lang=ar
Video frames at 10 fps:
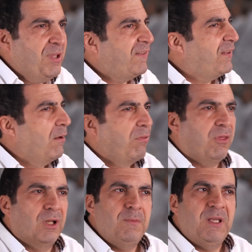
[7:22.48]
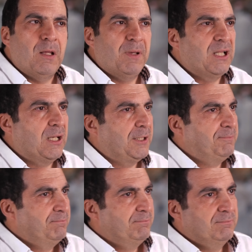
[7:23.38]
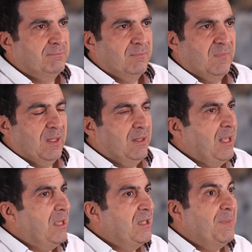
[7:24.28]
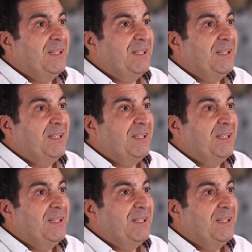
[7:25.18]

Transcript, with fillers: بئس للظالمين بدلا ده ده